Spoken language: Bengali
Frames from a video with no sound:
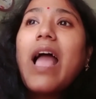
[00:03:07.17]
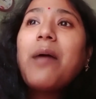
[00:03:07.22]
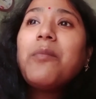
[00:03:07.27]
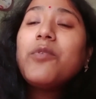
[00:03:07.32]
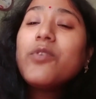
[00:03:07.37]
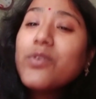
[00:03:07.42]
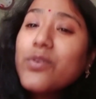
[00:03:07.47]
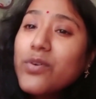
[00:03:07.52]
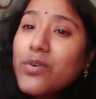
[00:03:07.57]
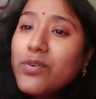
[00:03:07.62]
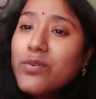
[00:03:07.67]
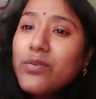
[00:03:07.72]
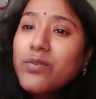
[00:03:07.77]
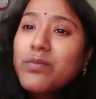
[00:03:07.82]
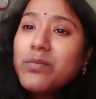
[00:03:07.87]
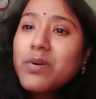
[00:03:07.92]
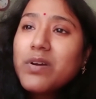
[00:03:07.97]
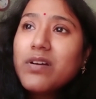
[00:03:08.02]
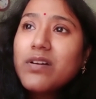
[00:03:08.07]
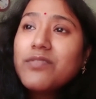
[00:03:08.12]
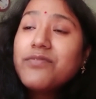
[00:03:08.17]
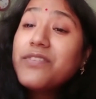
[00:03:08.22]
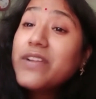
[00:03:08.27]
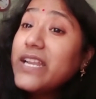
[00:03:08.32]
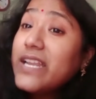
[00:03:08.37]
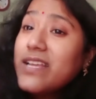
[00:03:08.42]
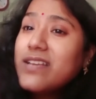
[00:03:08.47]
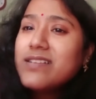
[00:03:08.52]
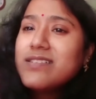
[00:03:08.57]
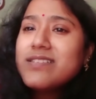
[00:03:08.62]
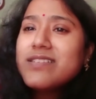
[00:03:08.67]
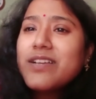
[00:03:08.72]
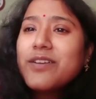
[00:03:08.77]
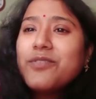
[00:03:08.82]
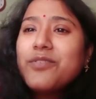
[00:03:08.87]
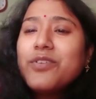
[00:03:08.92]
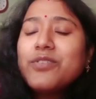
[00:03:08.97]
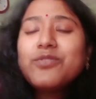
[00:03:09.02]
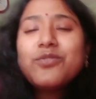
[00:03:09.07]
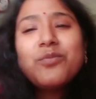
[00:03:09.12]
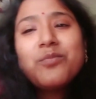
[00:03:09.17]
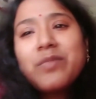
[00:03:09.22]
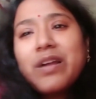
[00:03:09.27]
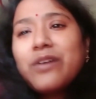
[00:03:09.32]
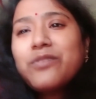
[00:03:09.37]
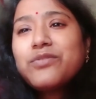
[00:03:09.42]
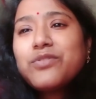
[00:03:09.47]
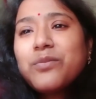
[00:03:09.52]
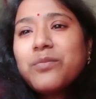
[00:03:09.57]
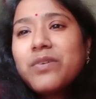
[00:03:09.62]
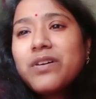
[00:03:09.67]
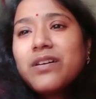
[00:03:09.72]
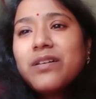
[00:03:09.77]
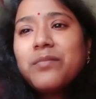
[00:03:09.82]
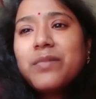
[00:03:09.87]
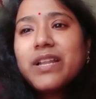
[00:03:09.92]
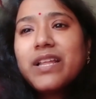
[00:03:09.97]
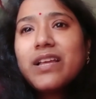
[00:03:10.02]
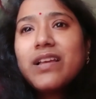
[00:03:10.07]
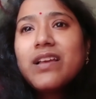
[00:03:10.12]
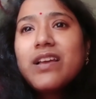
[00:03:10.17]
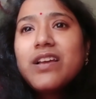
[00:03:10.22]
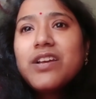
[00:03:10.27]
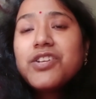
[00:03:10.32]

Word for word: এমন কোনো ফিলিংস যেগুলো তোমরাও তোমার মানে